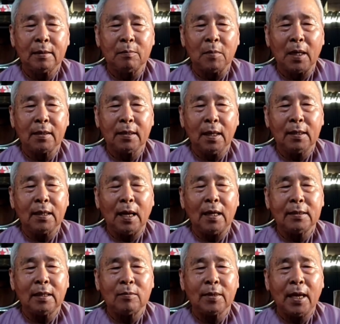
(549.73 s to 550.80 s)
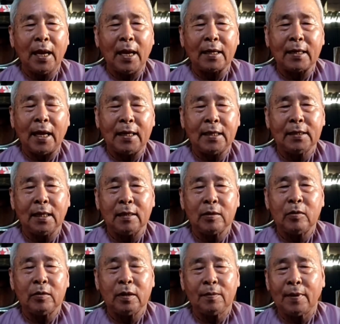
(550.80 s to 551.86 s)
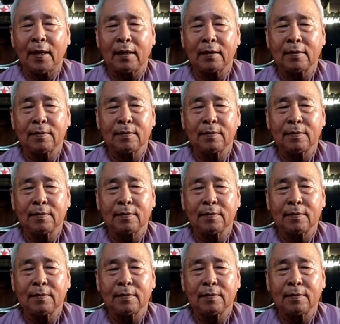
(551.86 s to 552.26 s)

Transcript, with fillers: bậc nhất ở trong cái hàng đại đệ tử của đức phật